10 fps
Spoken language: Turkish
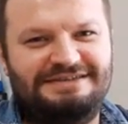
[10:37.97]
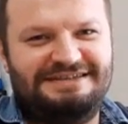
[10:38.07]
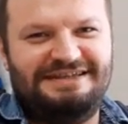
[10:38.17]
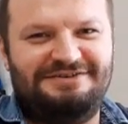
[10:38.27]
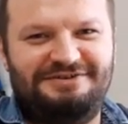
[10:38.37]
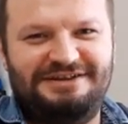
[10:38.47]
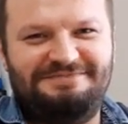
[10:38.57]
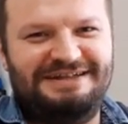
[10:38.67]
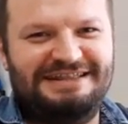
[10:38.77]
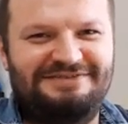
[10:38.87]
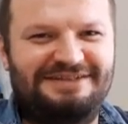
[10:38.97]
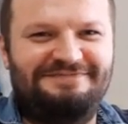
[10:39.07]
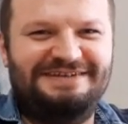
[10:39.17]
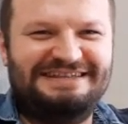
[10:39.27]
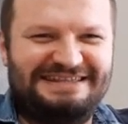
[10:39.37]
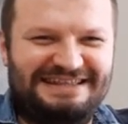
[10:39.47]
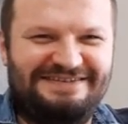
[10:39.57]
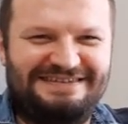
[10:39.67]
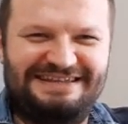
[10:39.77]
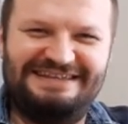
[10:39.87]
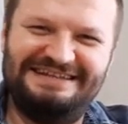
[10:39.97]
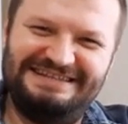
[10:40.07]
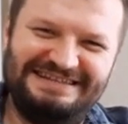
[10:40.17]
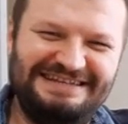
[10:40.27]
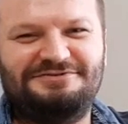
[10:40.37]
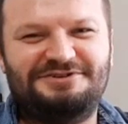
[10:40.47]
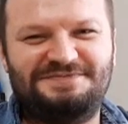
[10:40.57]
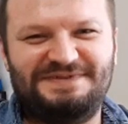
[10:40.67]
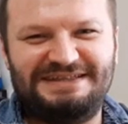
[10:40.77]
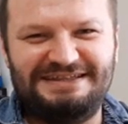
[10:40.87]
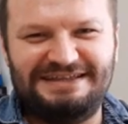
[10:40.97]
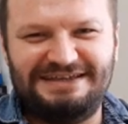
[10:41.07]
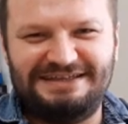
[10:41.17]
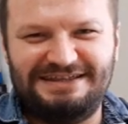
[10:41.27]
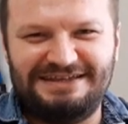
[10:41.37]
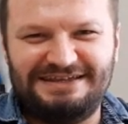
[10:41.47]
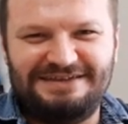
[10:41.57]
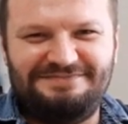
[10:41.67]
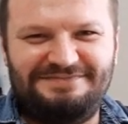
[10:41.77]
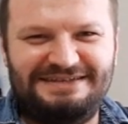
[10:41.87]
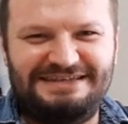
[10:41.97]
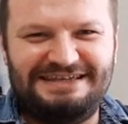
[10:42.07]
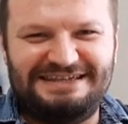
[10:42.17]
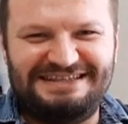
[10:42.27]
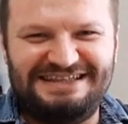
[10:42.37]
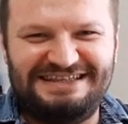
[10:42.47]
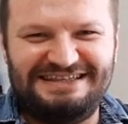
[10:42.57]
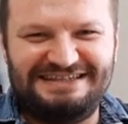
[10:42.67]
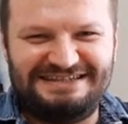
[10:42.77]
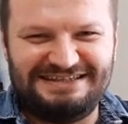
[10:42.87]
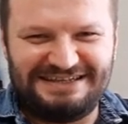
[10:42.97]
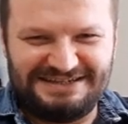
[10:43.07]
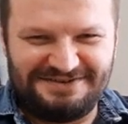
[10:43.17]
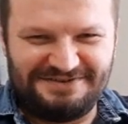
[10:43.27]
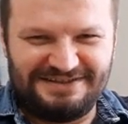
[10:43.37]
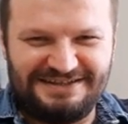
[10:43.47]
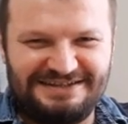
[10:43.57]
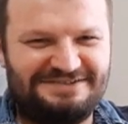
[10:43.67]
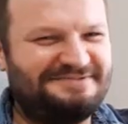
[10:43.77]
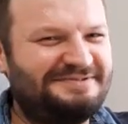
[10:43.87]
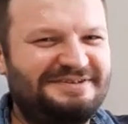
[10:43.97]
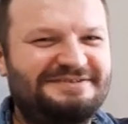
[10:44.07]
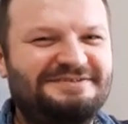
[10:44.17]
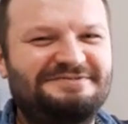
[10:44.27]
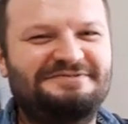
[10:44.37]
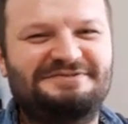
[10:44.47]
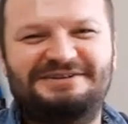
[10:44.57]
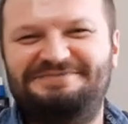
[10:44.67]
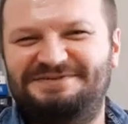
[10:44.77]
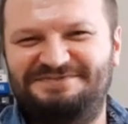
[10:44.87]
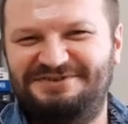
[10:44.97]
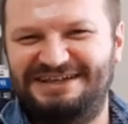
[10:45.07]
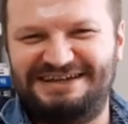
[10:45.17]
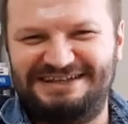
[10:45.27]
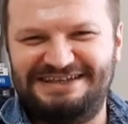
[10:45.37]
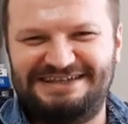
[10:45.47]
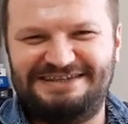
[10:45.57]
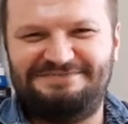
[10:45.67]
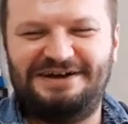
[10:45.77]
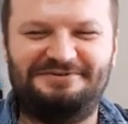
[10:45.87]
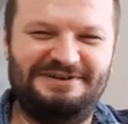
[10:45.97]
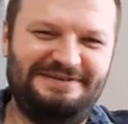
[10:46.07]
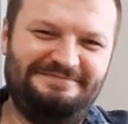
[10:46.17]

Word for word: size de öğretmenle evlenmenizi tavsiye ederiz. Görüşmek dileğiyle. Bizi izlediğiniz için teşekkür ederiz. Sorularınız olursa biz buralardayız. Bay bay.